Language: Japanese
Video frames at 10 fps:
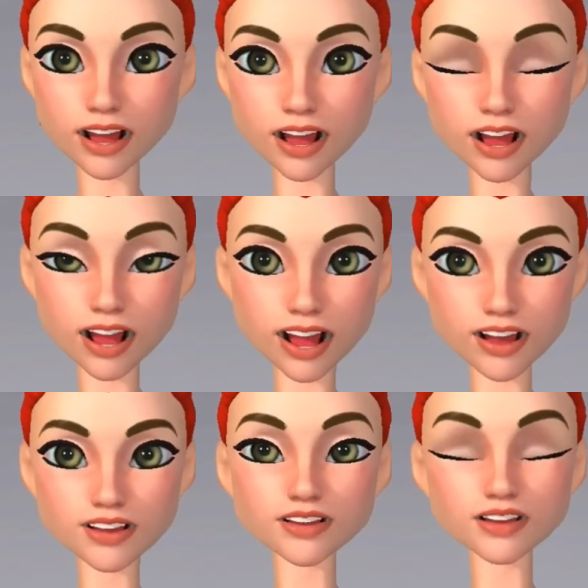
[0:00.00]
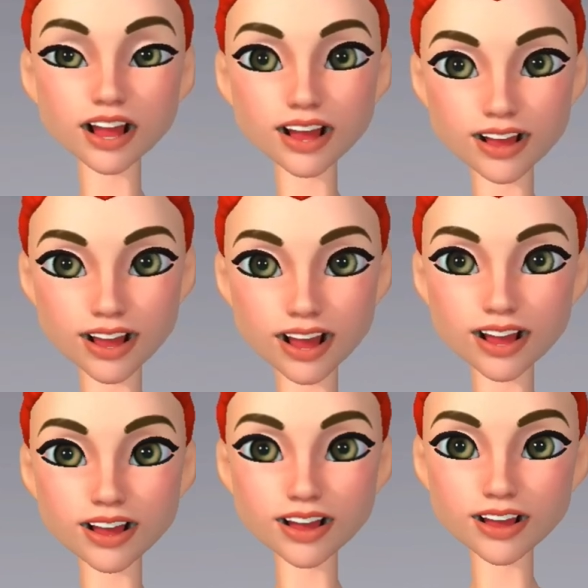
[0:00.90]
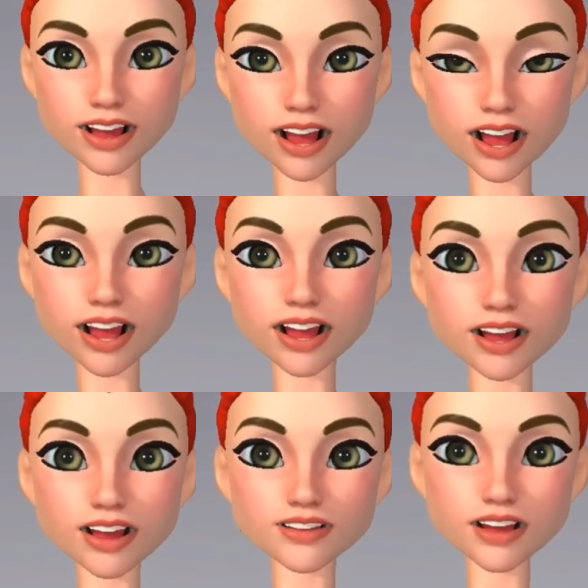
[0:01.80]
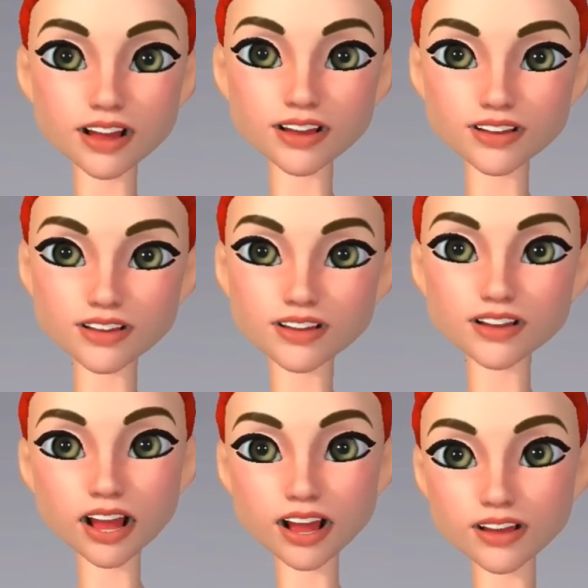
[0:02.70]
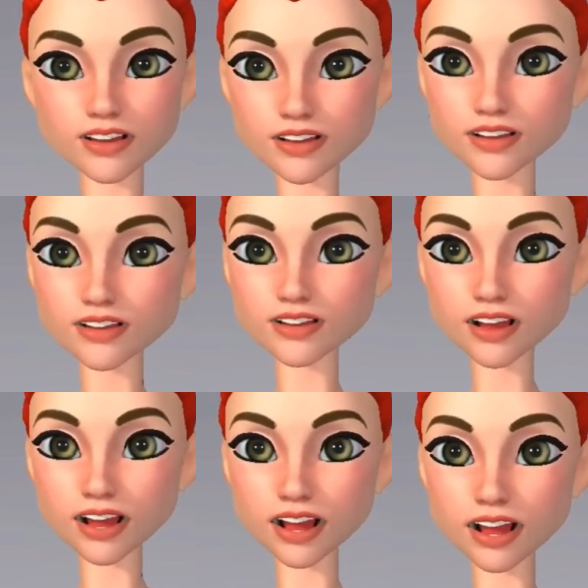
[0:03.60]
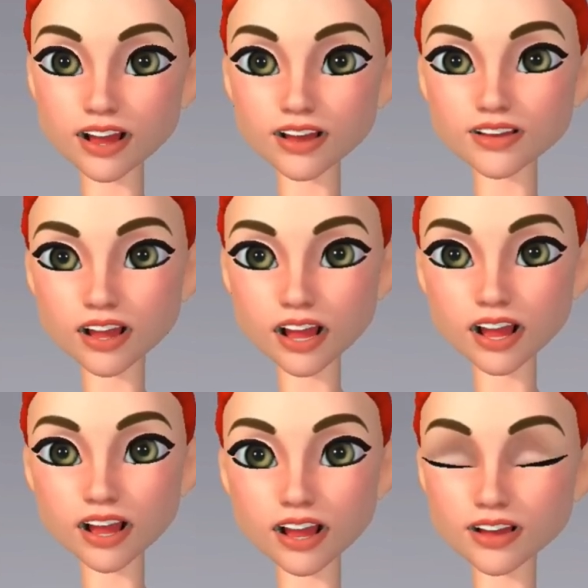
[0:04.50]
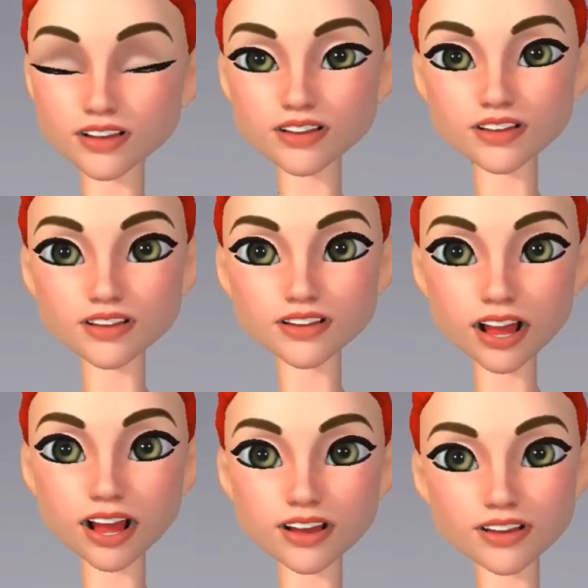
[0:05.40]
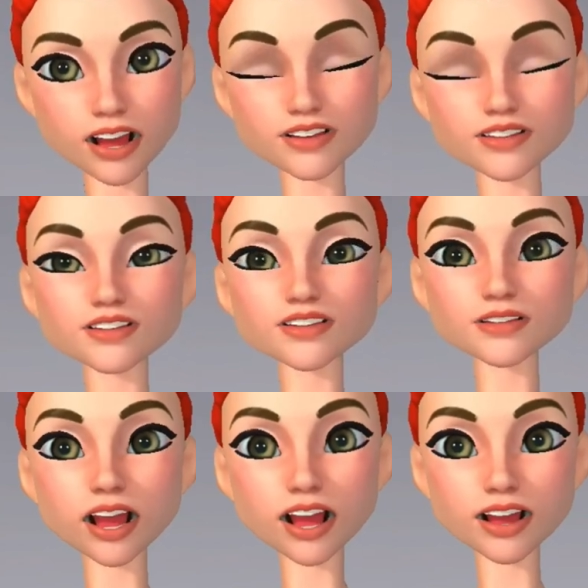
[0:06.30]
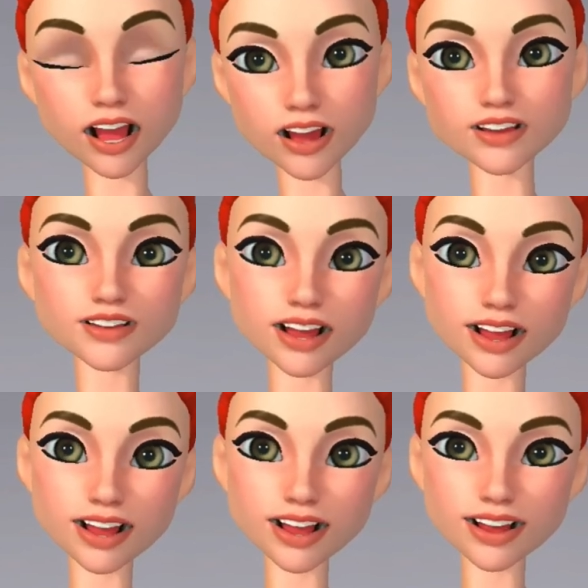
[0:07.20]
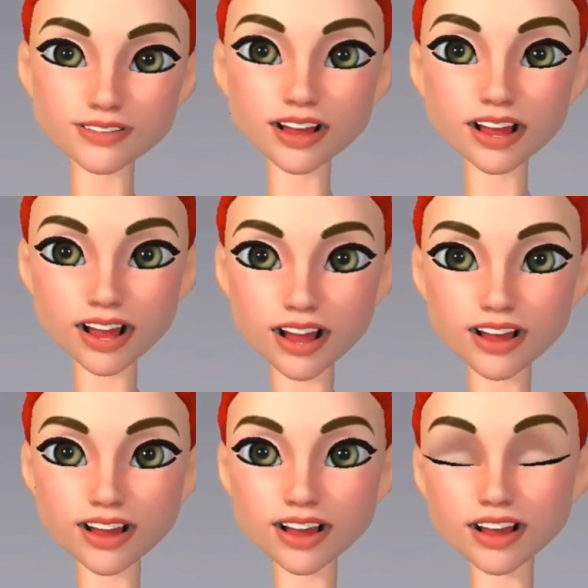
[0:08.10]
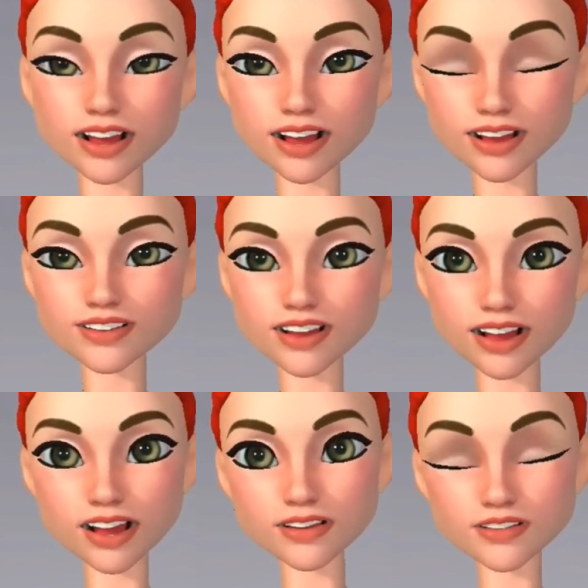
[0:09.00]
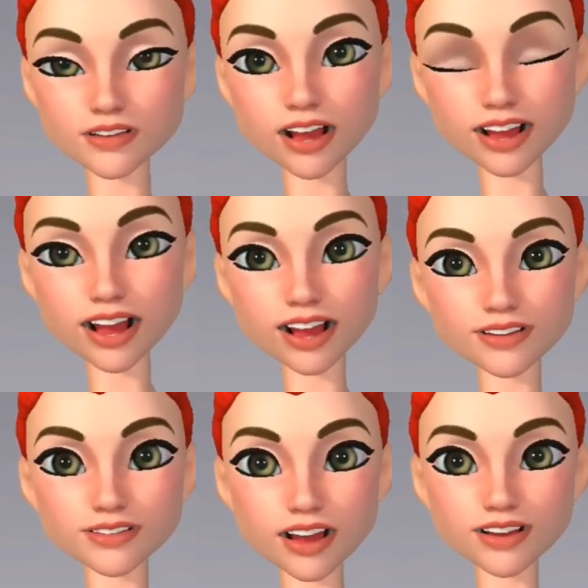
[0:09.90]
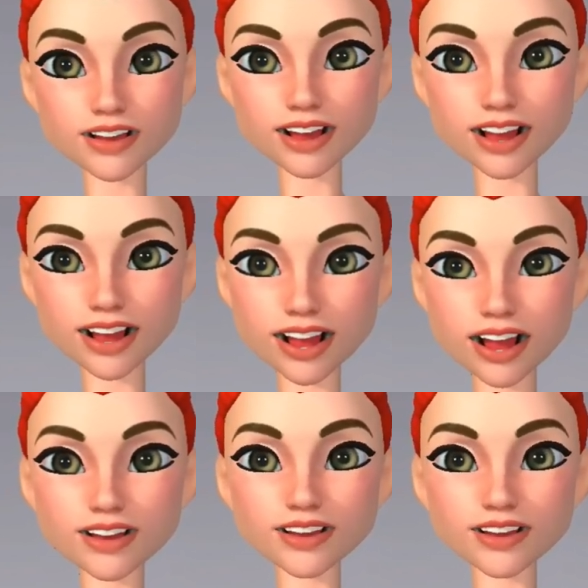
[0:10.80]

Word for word: えー、今回で100回にわたるクイルの、えー、初心者チュートリアル日本語版が終わりになりました。えー、私もまだ始めたばかりで、